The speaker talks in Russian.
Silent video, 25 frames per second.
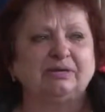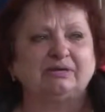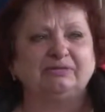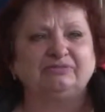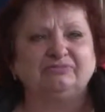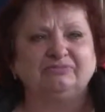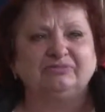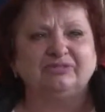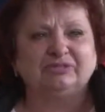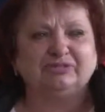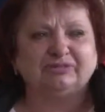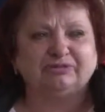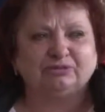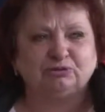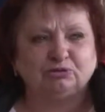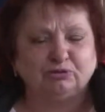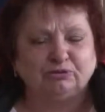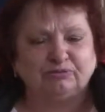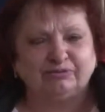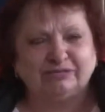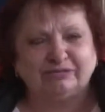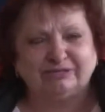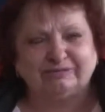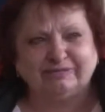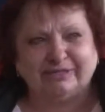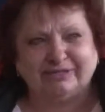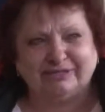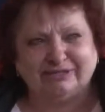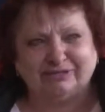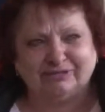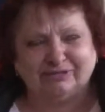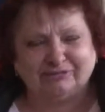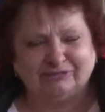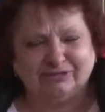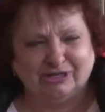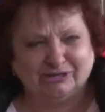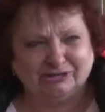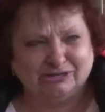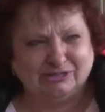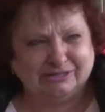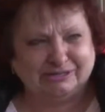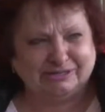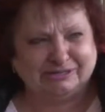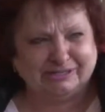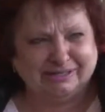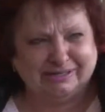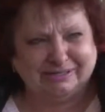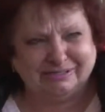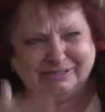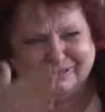как вы, что вы творите в нашей
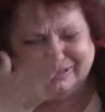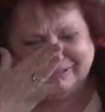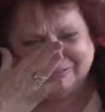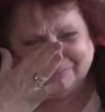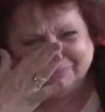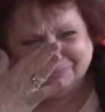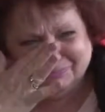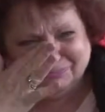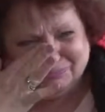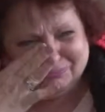стране.